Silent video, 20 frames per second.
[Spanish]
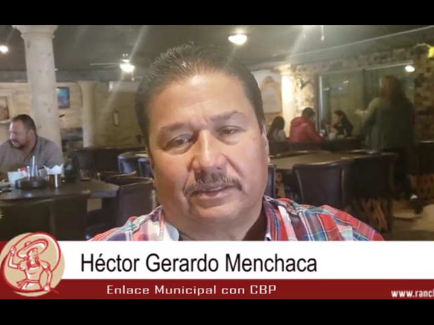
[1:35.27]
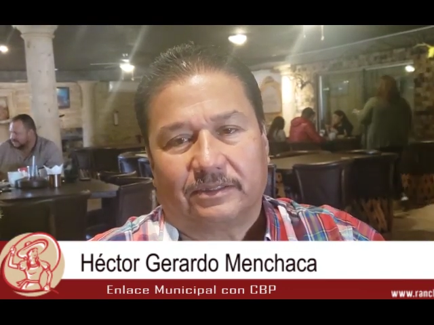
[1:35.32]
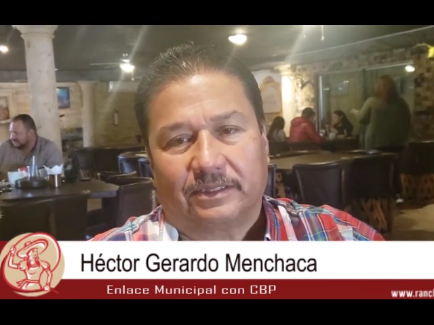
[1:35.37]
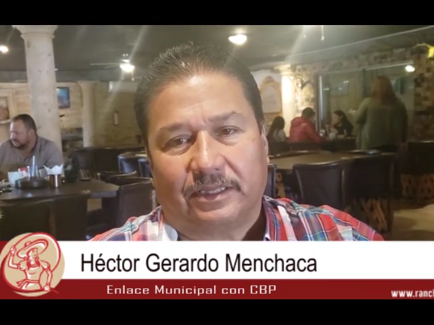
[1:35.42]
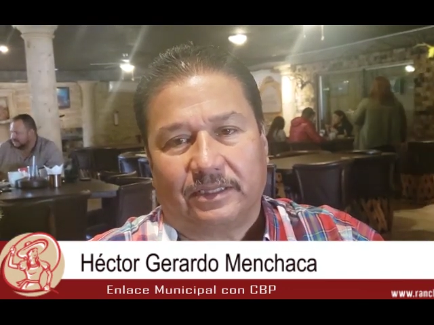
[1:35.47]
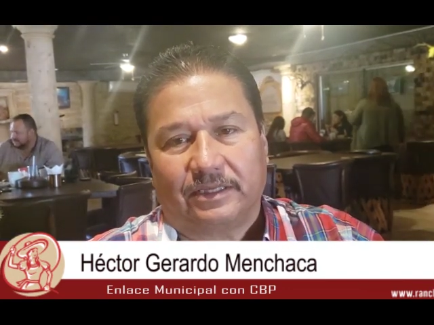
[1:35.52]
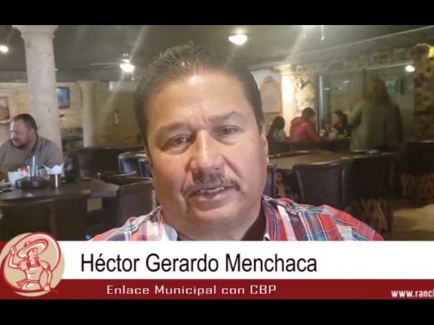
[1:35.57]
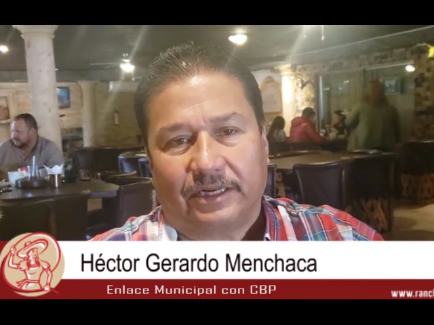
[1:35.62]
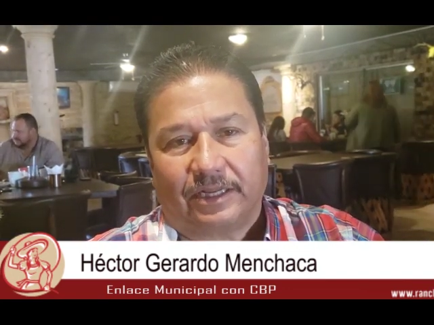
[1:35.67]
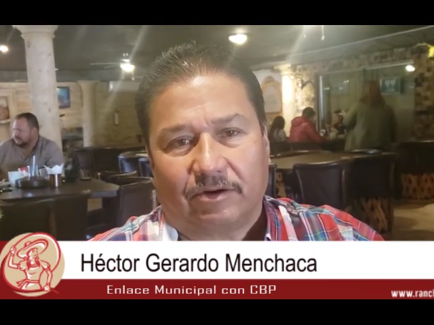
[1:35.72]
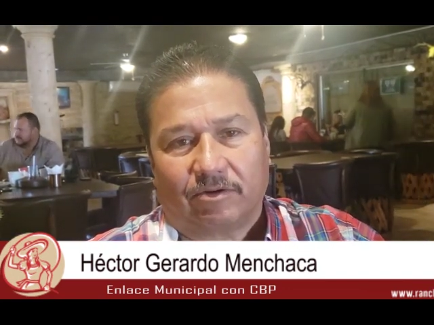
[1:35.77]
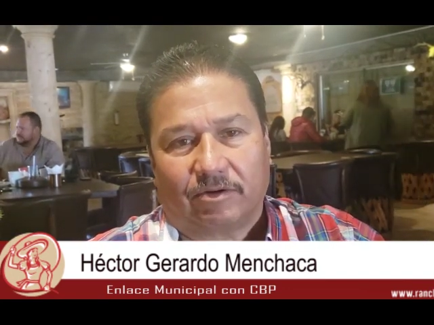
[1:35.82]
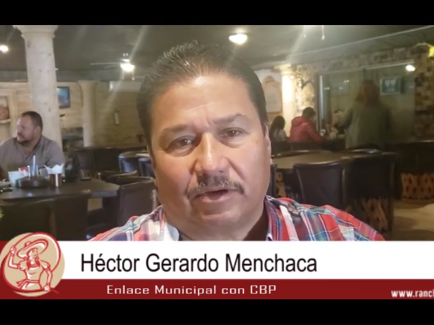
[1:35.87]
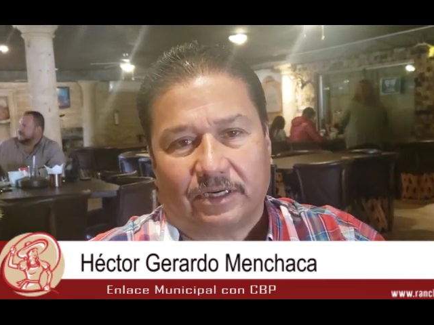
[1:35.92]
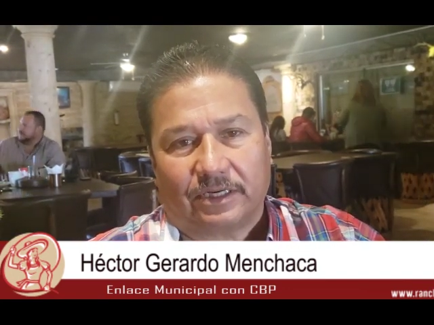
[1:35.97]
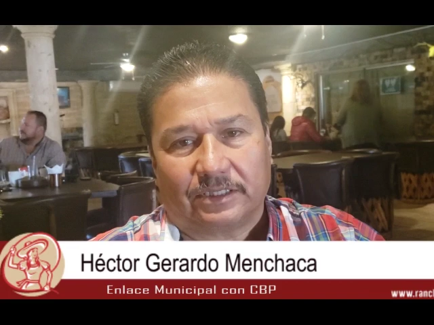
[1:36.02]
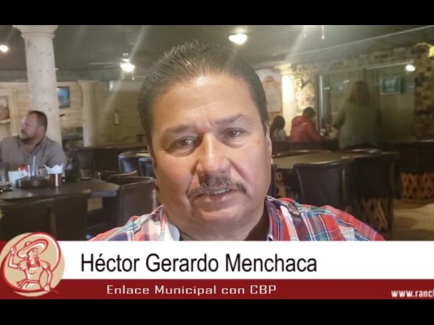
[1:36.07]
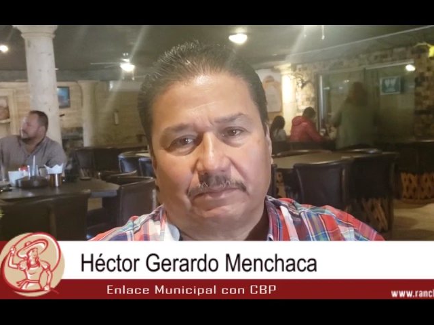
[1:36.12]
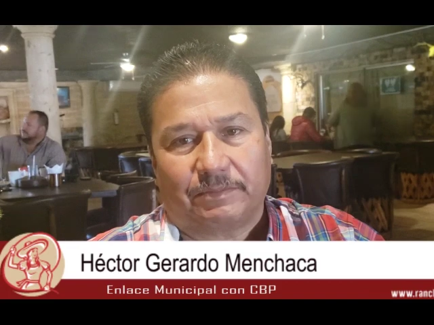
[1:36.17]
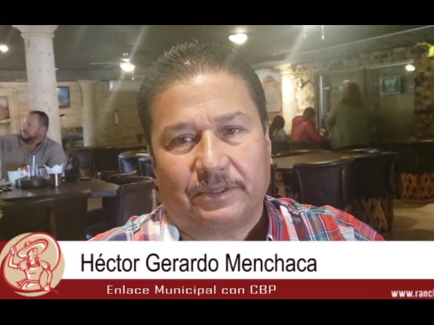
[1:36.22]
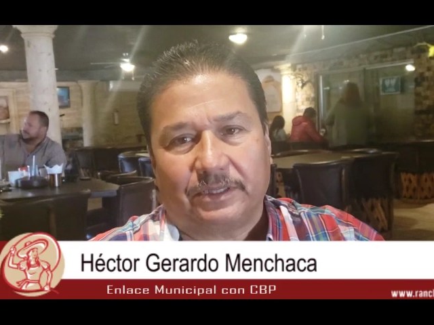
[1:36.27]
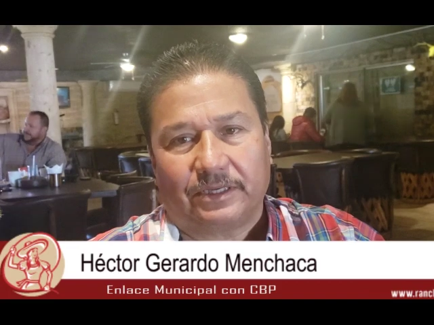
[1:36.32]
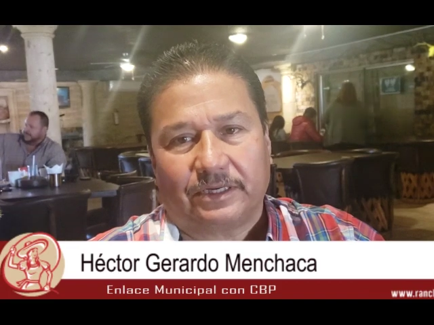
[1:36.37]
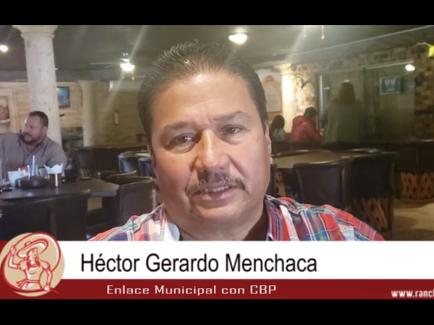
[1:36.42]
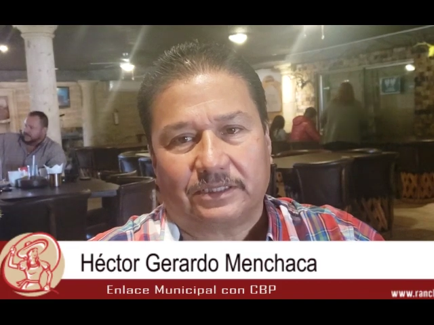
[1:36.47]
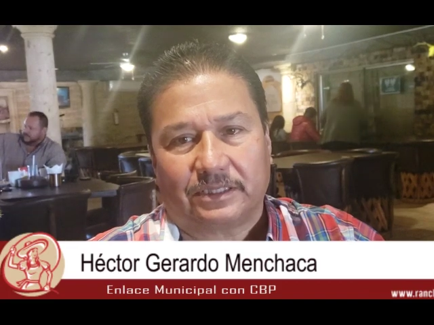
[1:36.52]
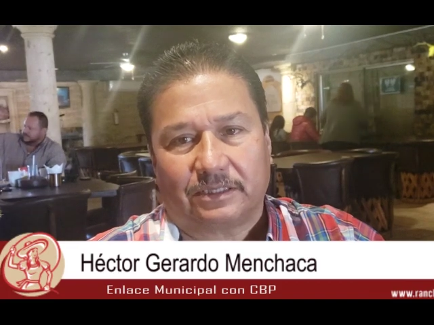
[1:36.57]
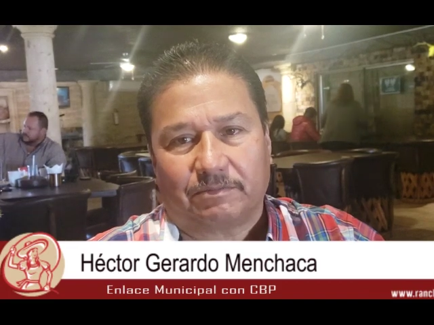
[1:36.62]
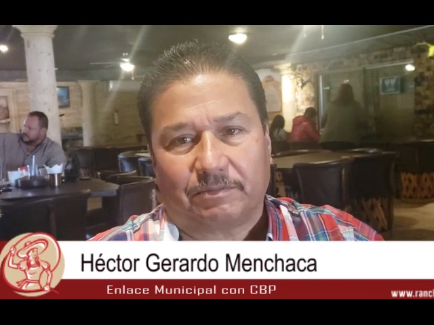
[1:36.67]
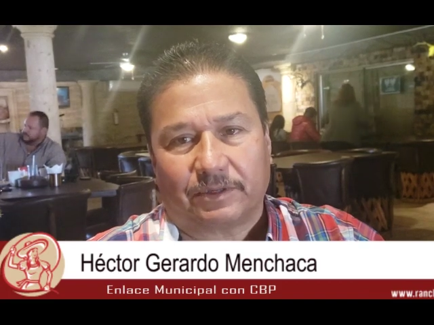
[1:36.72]
dinero que les piden
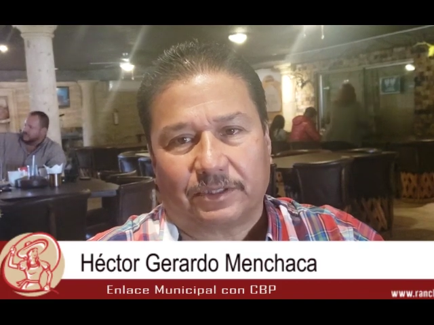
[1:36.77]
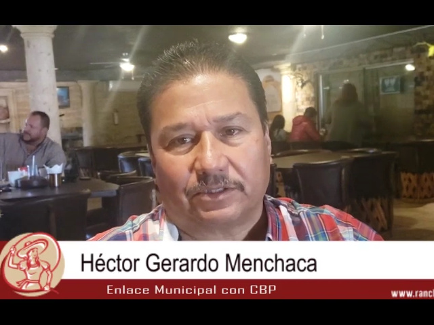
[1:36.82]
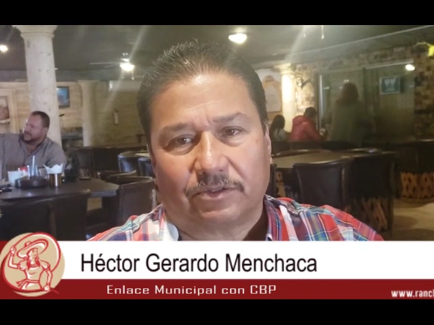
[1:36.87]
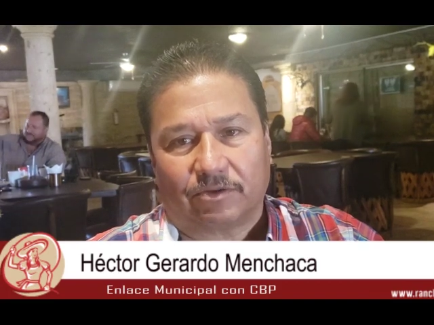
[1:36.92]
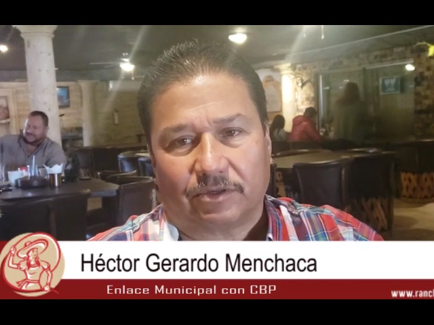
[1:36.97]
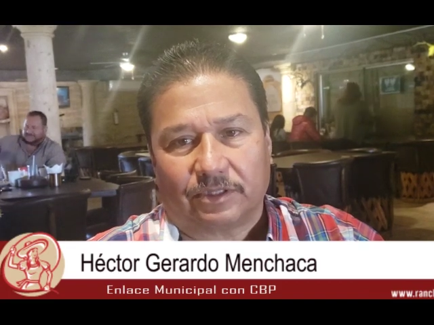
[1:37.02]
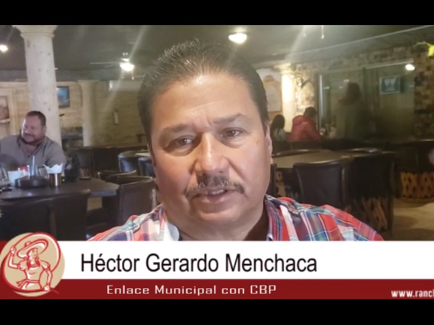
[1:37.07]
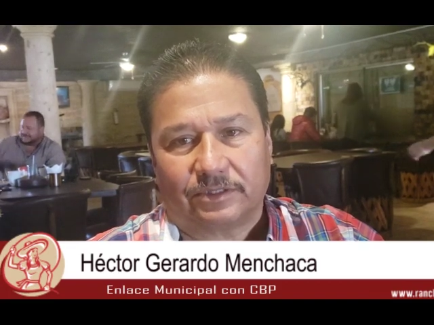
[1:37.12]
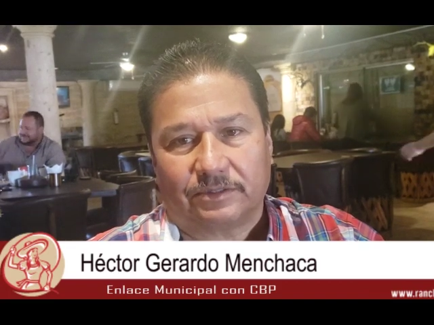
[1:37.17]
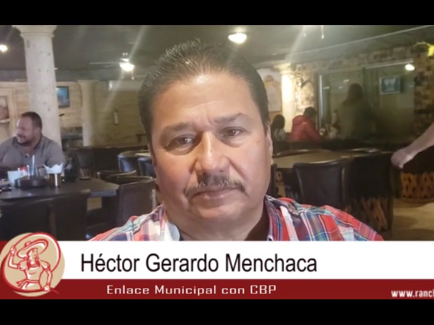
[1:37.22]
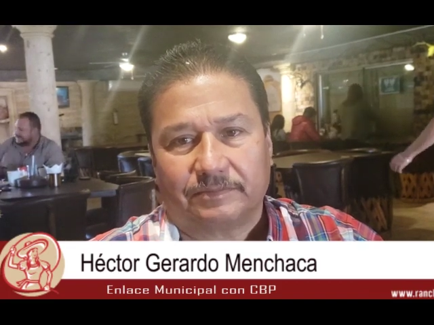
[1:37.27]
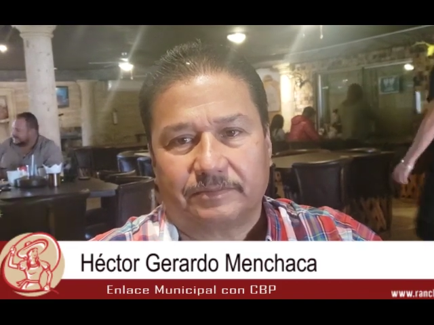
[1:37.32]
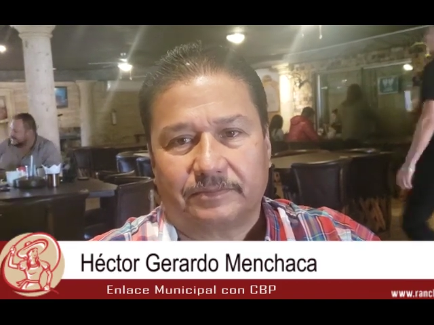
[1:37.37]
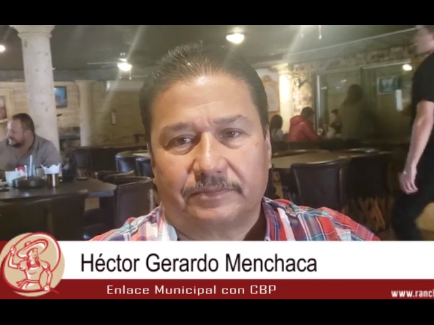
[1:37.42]
estas personas